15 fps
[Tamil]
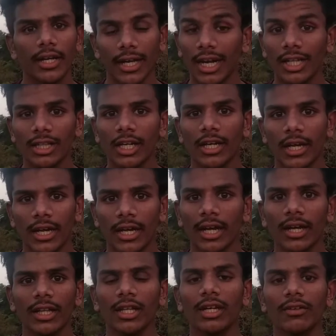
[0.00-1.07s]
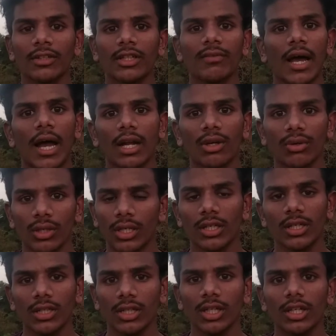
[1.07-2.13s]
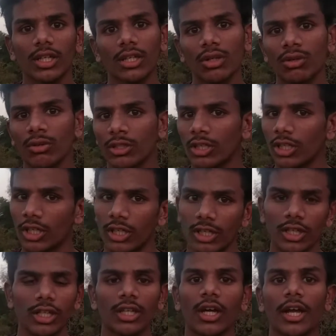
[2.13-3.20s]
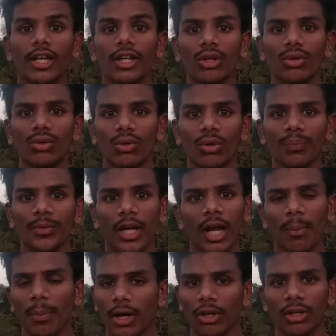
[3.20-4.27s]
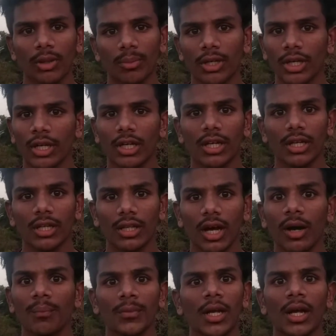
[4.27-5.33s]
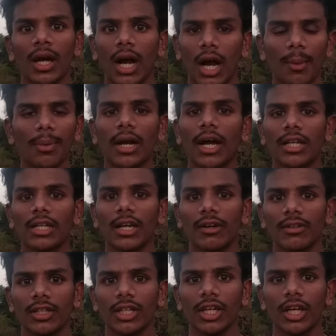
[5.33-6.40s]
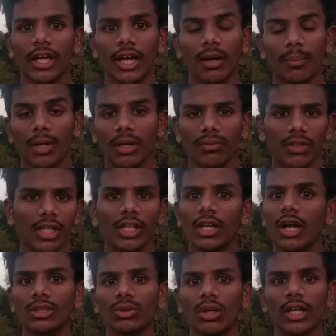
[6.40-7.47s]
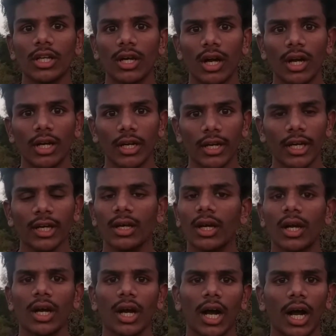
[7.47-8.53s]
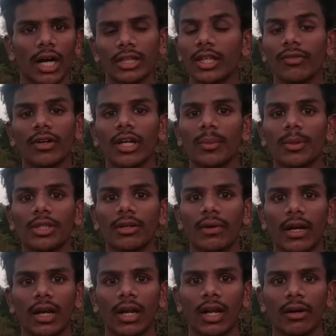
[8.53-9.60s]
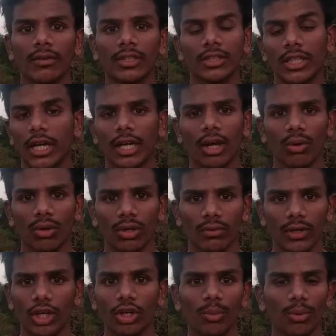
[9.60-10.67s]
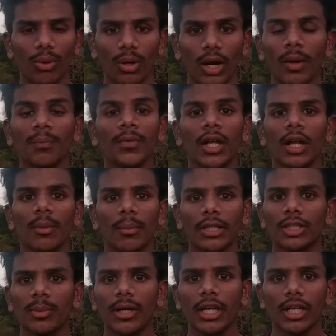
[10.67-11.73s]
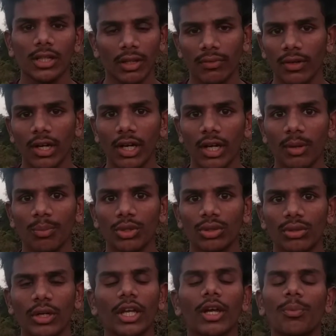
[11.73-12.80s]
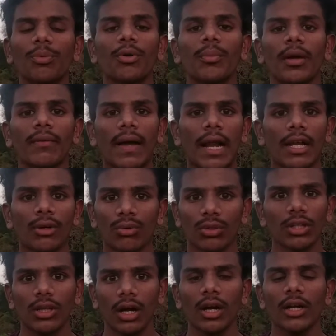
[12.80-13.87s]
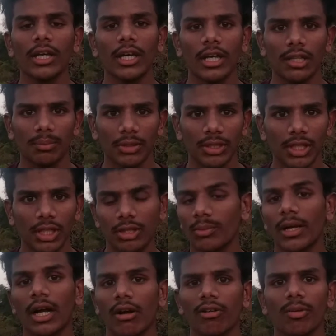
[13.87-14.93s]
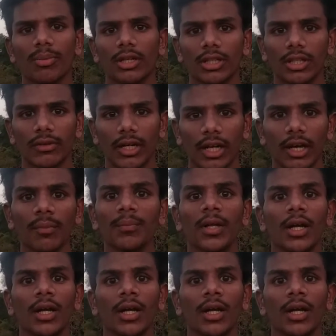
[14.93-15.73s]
எல்லாத்துலேயும் நிறையா இதில் வந்து வேல்யூ இருக்குது இன்னும் வந்துட்டு இருந்துட்டு தான் இருக்கும் ஏன்னா படம் எப்படியும் எடுக்கிறது தான் அப்புறம் அதில் வந்துட்டு ஏகப்பட்ட ஃபீல்டு நான் சொல்லியிருக்கேன் ஆல்ரெடி அந்த ஃபீல்டை பற்றி வேணால் நான் வந்து தனியாக ஒரு வீடியோ போடுறேன் மற்றபடி இந்த ஃபீல்டை பொறுத்தவரை எப்போவுமே வேல்யூ உண்டு தான் நீங்கள் அதை பற்றி எதுவுமே கவலைப்பட தேவையில்லை